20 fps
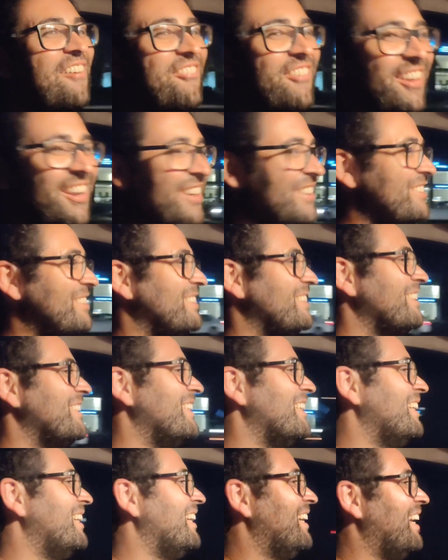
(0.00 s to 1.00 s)
Verde
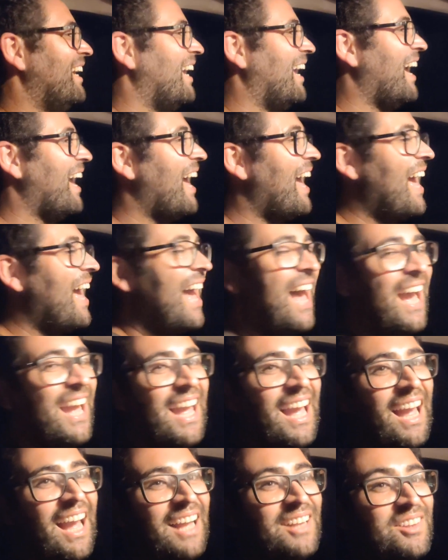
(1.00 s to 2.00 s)
Ah,
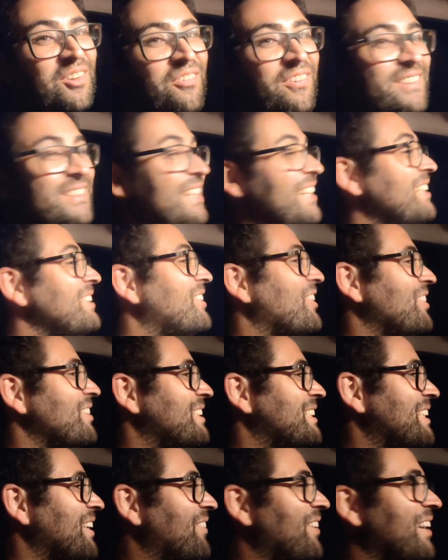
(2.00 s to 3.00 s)
é, tô fazendo a
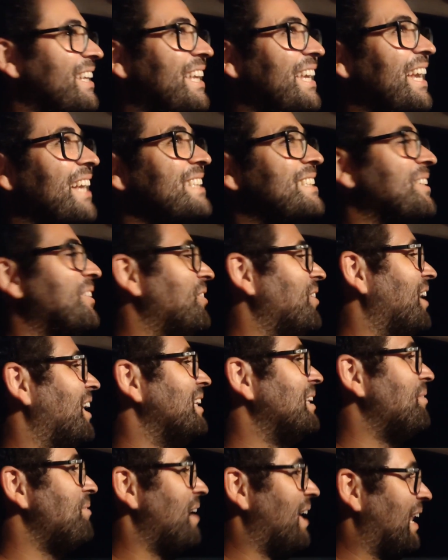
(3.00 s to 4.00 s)
introdução aqui,
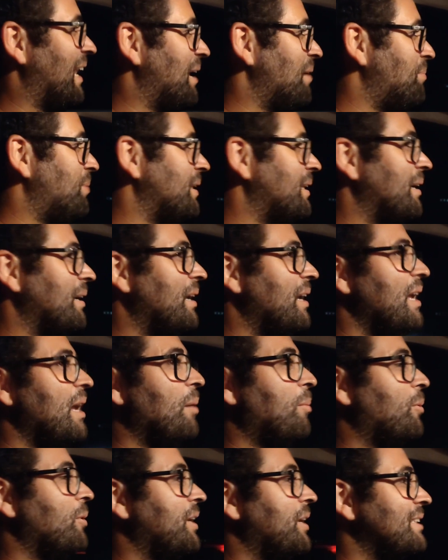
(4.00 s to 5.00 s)
segurando a minha lâmpada
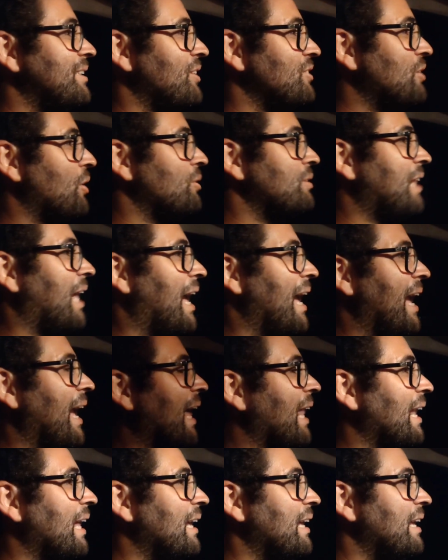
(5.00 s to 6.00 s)
Porque se eu soltar
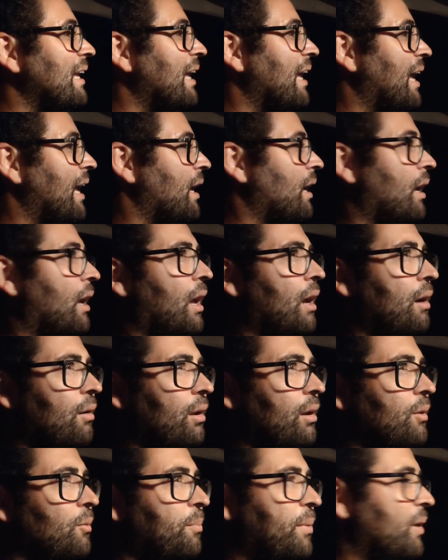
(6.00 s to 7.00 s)
ela, agora
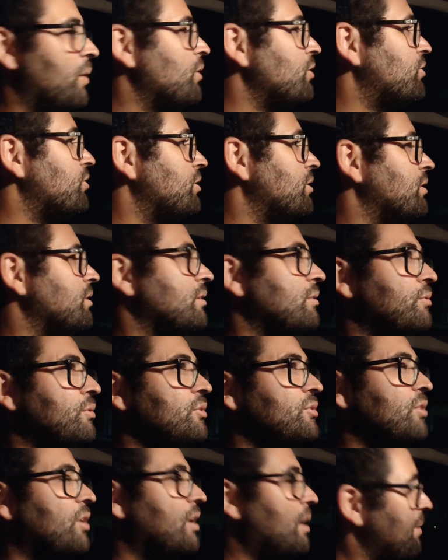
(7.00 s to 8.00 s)
não parou de
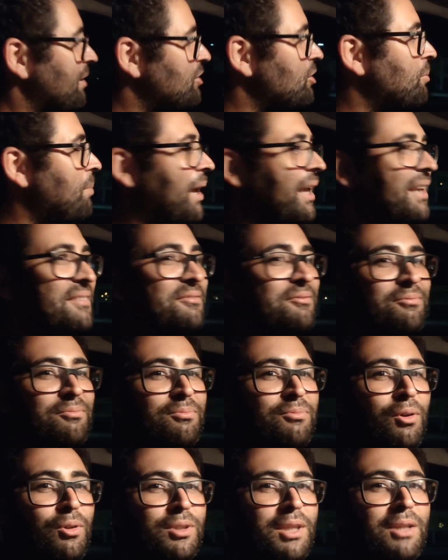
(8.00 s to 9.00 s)
funcionar Mas tudo bem,
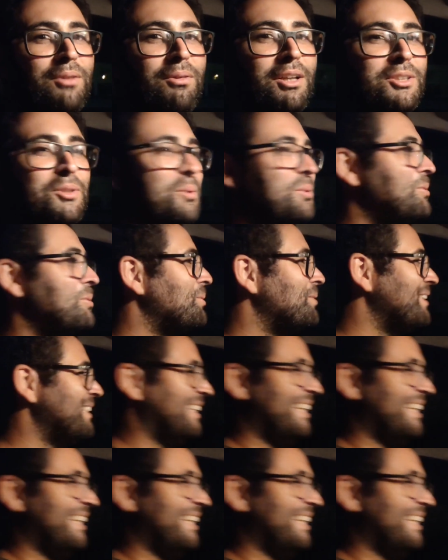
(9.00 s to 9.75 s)
voltando ao assunto